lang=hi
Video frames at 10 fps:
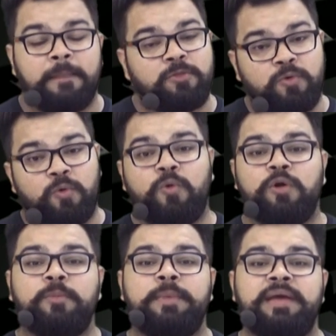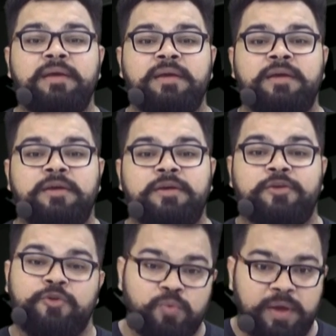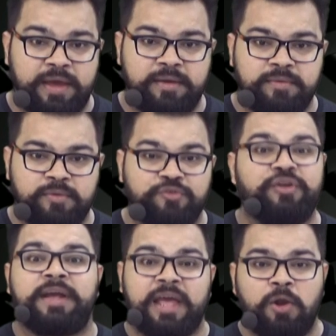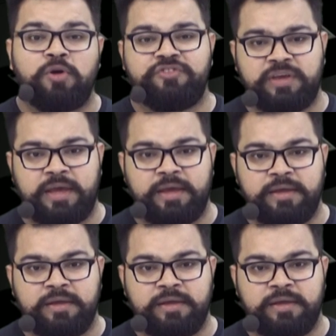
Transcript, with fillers: तो ओल्ड में क्यों है उसका क्या लॉजिक है